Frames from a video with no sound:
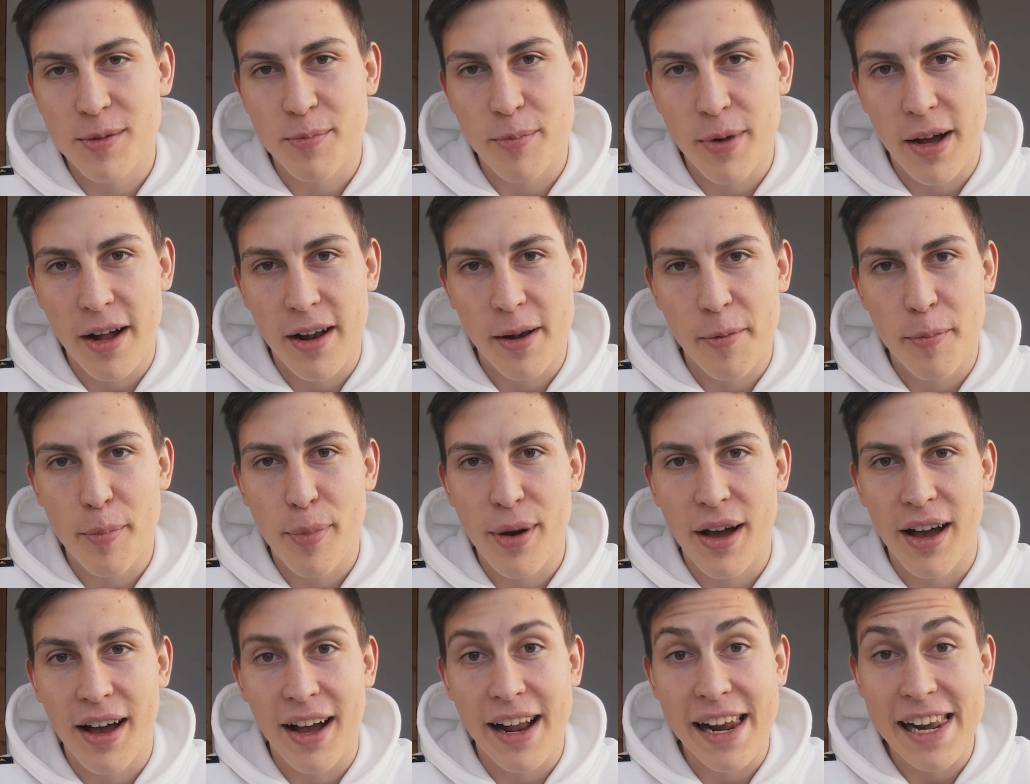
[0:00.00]
es mal ein
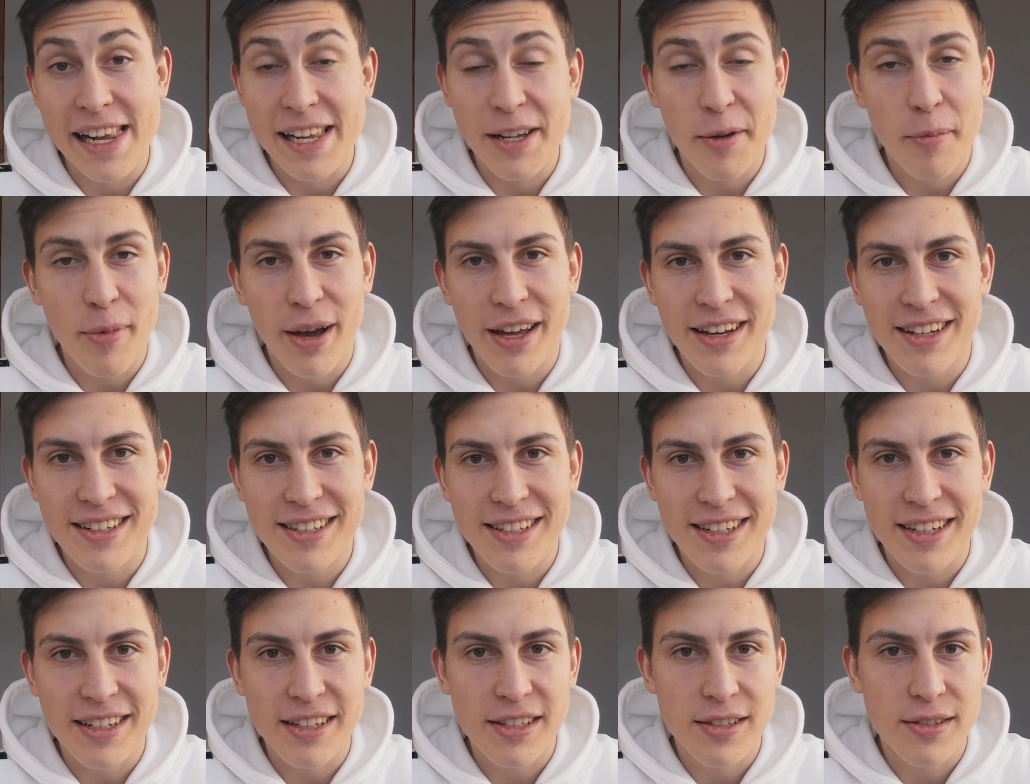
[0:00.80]
paar
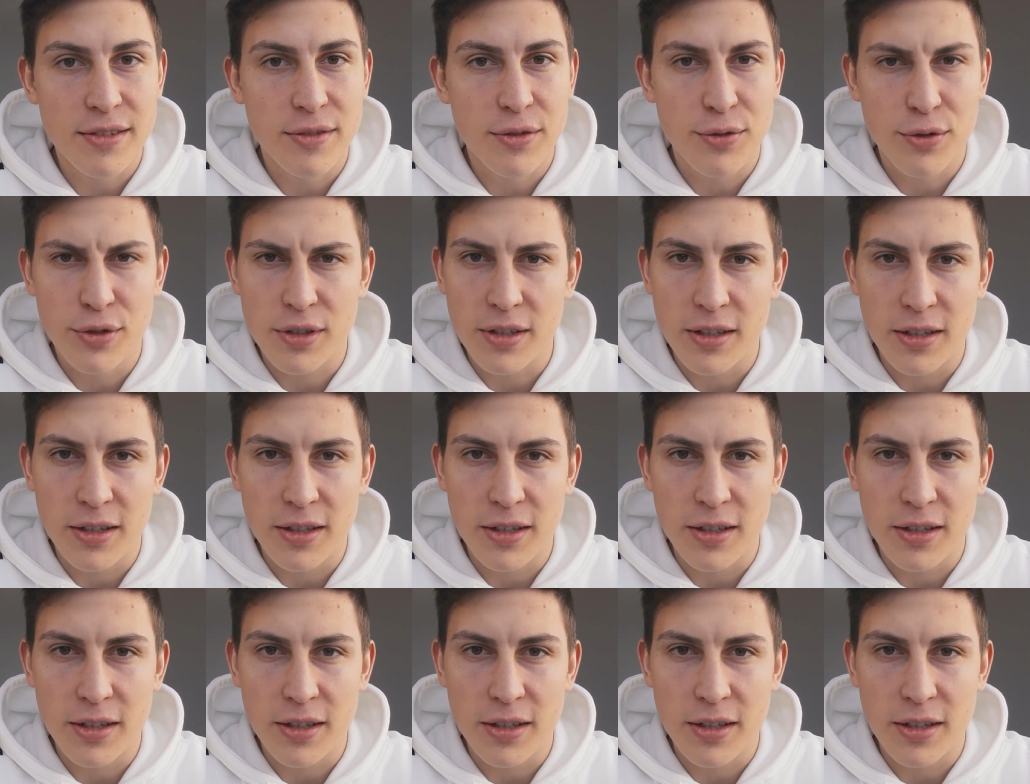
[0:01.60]
allgemeine Tricks,